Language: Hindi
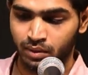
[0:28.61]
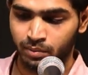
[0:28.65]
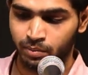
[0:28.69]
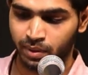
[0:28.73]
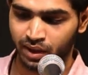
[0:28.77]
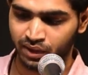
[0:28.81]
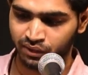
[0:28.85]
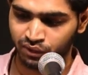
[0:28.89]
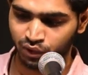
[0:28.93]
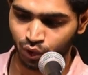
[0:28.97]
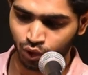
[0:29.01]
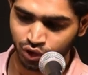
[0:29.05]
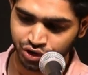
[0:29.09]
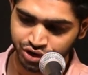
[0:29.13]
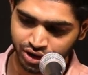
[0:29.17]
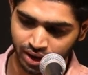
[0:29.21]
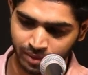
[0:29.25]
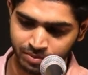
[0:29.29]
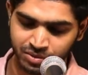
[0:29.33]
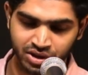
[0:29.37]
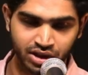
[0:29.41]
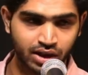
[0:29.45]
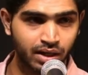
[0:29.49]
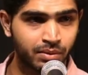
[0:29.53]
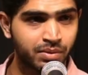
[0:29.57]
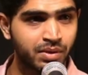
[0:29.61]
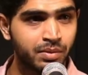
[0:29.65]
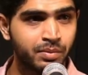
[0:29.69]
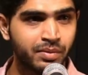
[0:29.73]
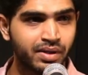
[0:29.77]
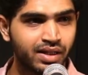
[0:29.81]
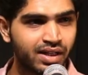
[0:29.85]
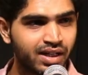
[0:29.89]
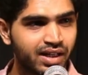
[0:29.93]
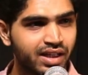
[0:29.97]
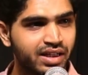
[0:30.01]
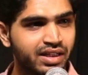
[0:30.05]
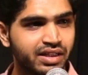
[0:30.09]
पर वो शब्द कभी
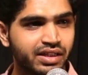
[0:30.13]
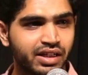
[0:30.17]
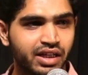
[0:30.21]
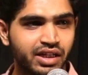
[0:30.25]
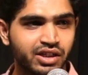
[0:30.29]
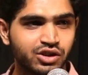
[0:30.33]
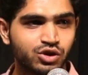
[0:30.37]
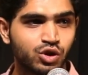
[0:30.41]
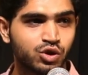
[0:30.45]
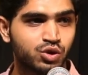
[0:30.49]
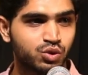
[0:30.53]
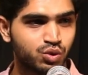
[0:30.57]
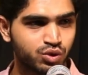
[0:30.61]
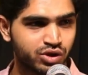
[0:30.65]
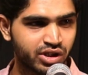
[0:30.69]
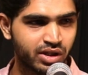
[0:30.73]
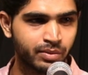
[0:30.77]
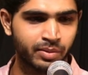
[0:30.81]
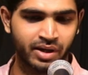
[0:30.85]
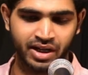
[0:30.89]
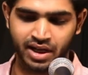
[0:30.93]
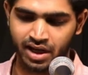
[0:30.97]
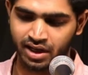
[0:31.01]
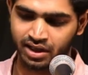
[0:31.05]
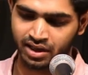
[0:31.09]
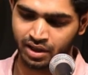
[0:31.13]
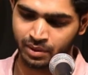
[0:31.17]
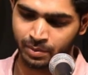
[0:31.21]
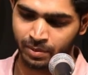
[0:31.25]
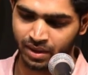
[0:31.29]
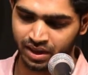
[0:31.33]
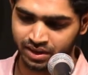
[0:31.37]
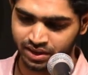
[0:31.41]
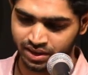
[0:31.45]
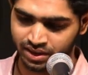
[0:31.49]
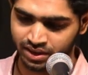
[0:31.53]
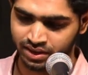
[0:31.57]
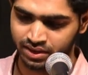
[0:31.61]
मिले ही नहीं जो तुझे बयां कर
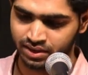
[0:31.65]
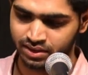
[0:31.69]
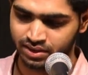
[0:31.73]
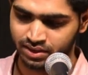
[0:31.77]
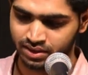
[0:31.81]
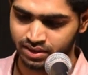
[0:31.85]
पाते